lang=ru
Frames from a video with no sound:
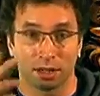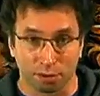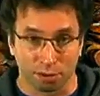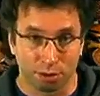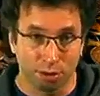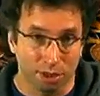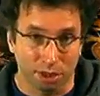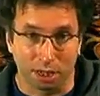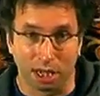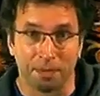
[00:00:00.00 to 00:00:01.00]
Так вот, история
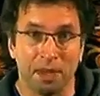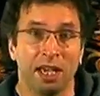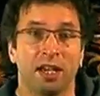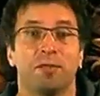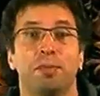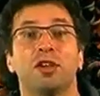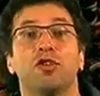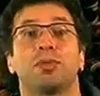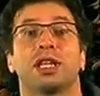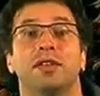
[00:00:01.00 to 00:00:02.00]
такая. В
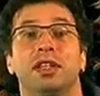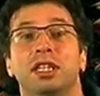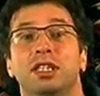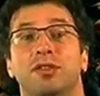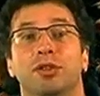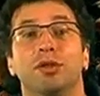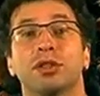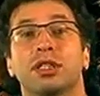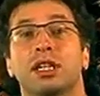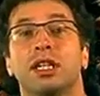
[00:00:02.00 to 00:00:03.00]
первой половине
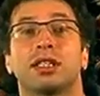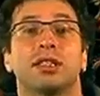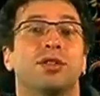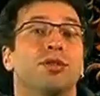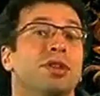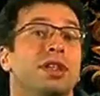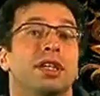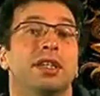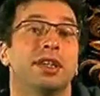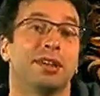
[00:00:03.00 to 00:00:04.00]
90-х
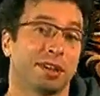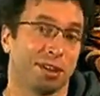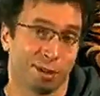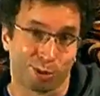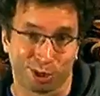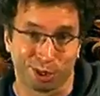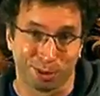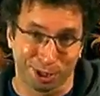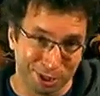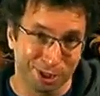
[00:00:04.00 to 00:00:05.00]
лицензионных игр на
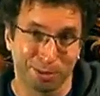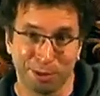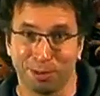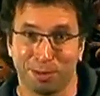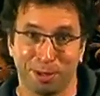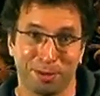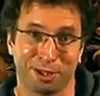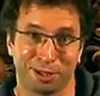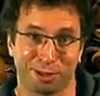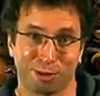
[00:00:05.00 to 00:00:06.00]
русском рынке было
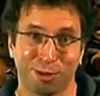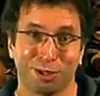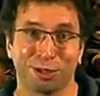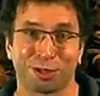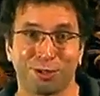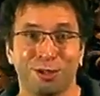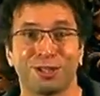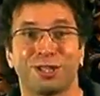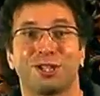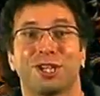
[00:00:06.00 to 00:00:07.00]
примерно столько же,
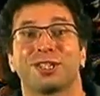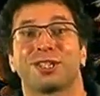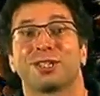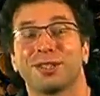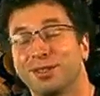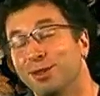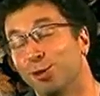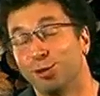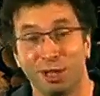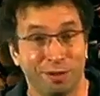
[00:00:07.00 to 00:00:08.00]
сколько сейчас
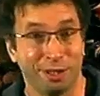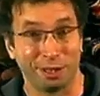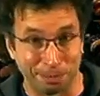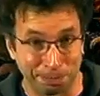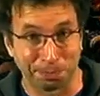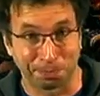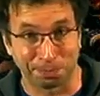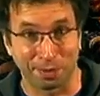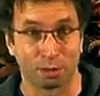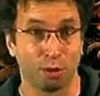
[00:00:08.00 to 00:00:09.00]
на Луне воды,
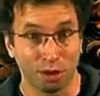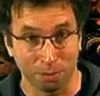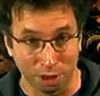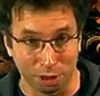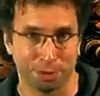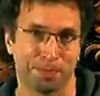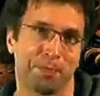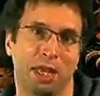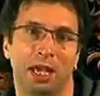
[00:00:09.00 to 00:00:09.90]
только меньше.